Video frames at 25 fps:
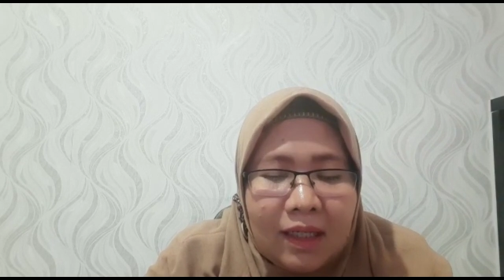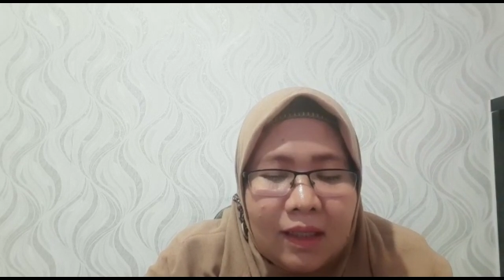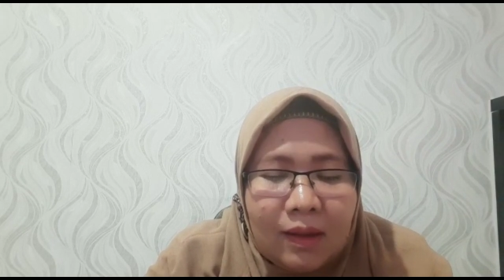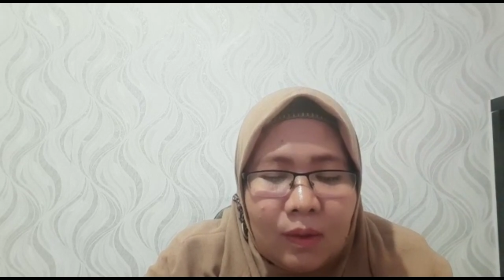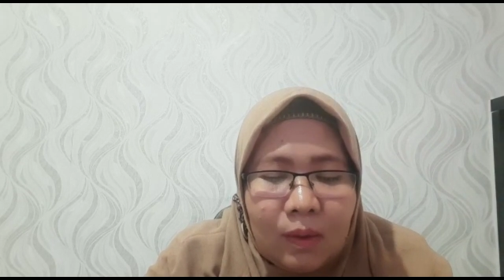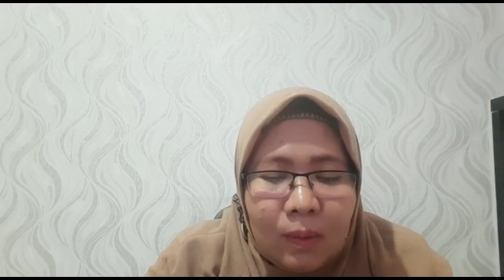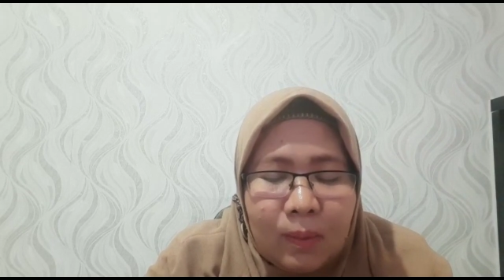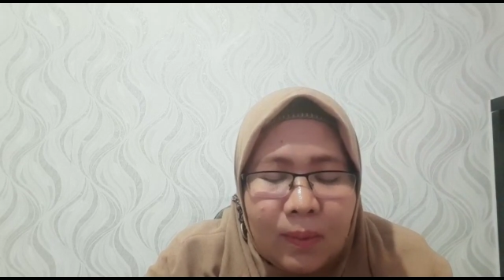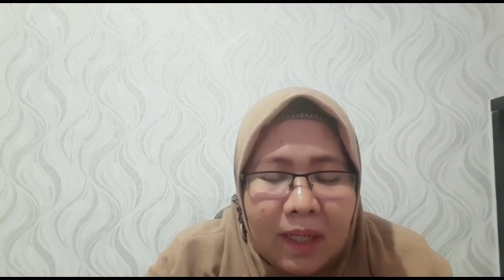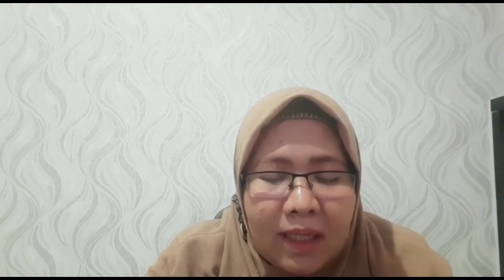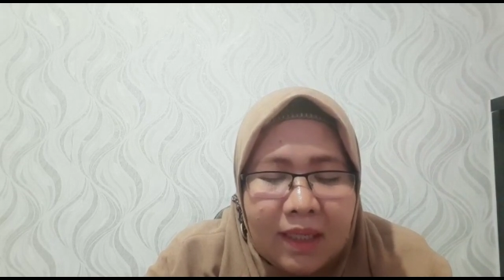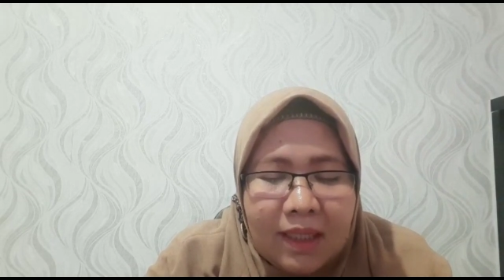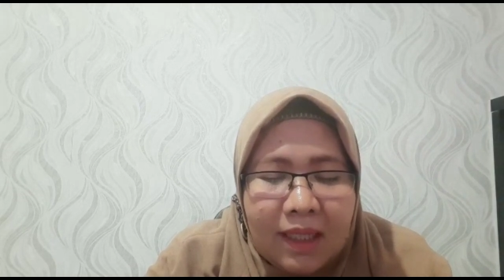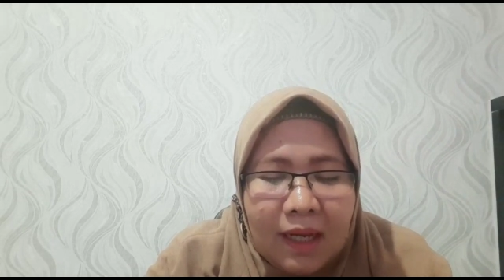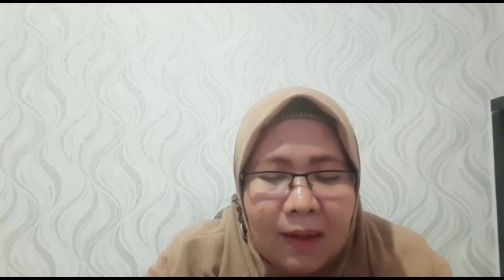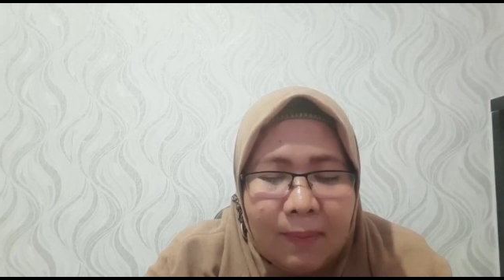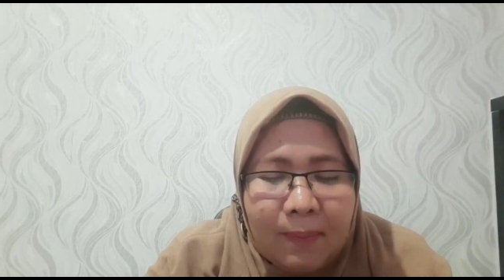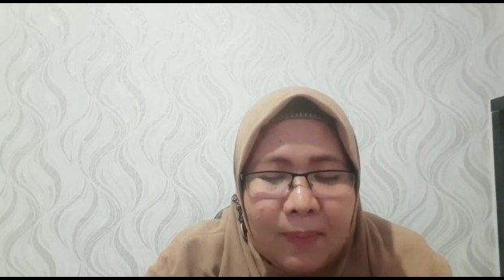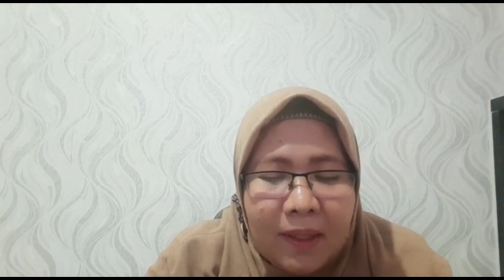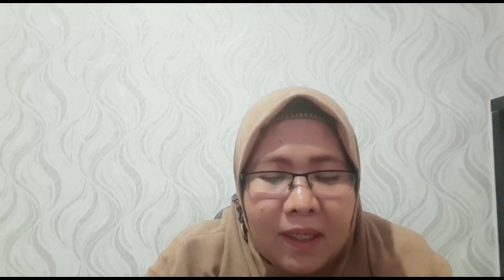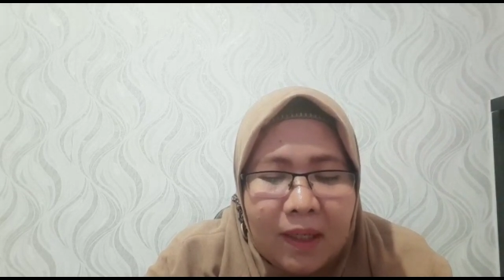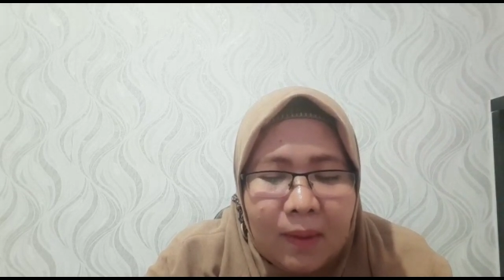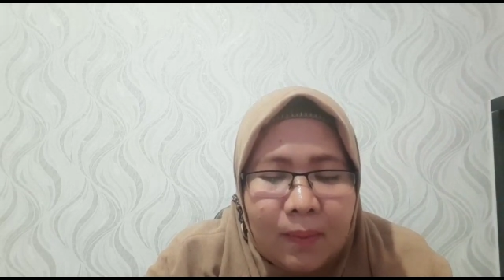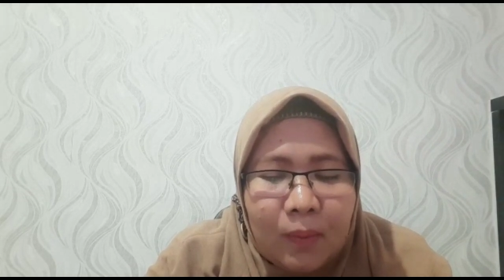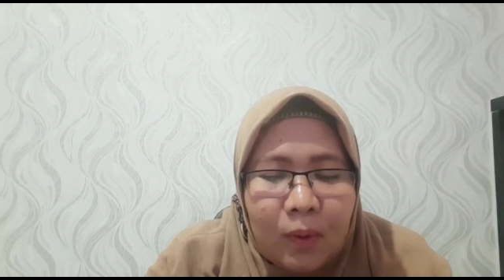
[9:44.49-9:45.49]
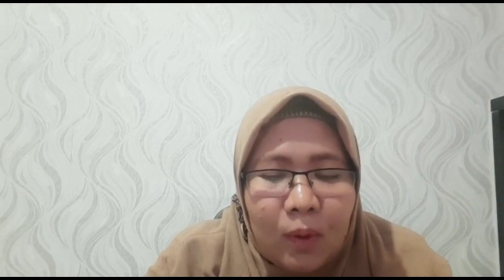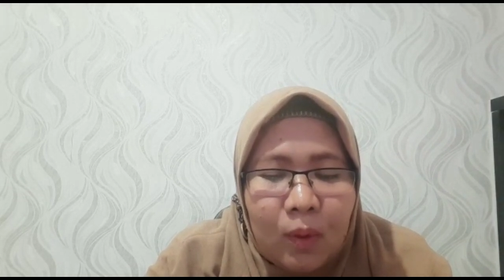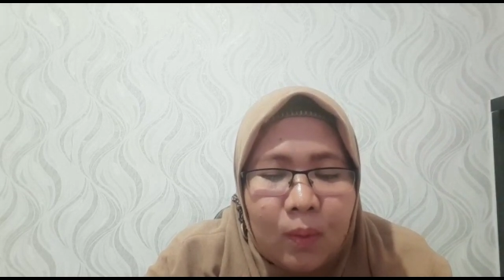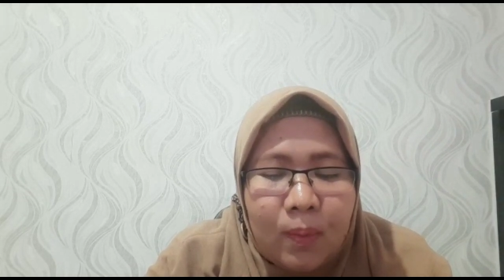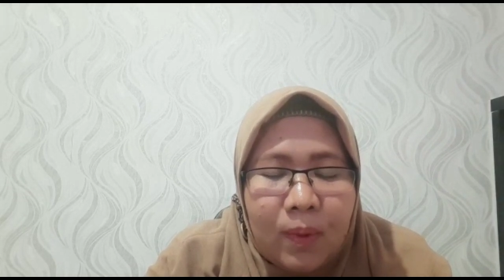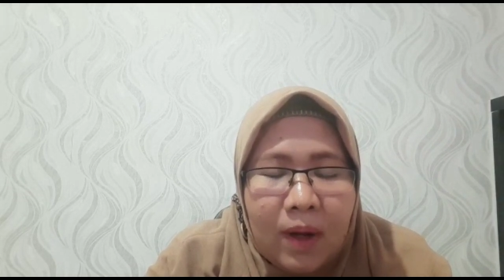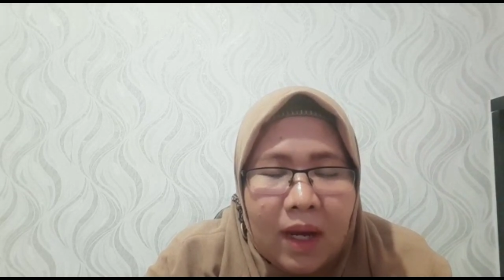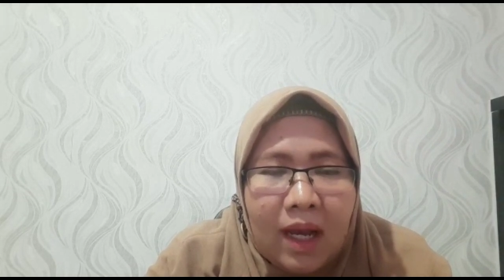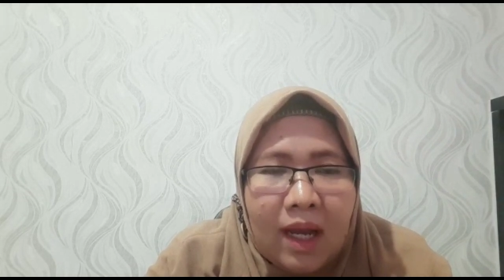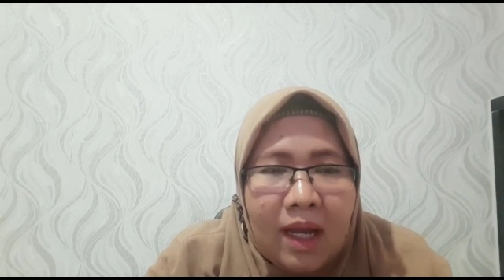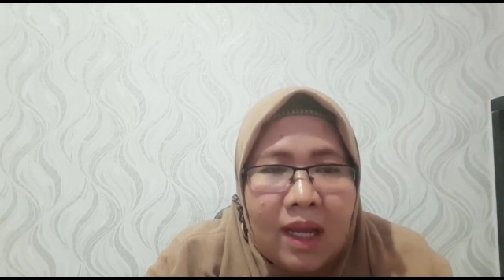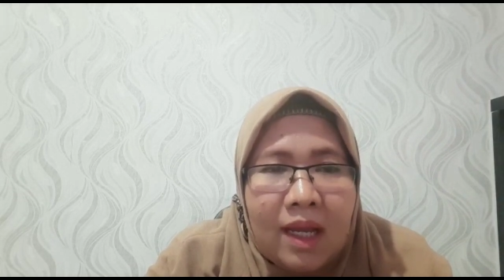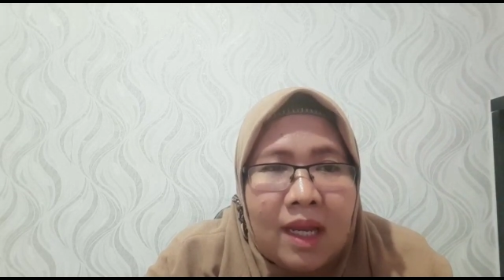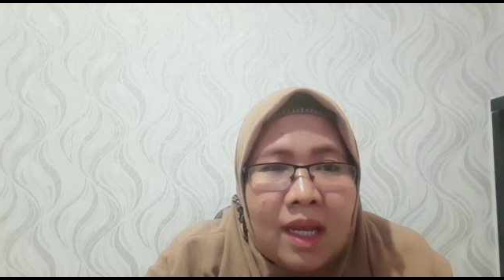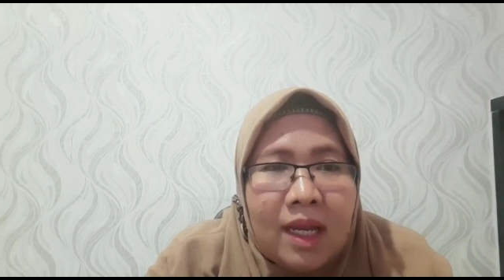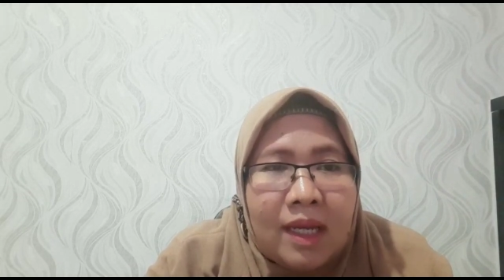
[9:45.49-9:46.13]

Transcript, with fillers: itu berarti apa yang berubah?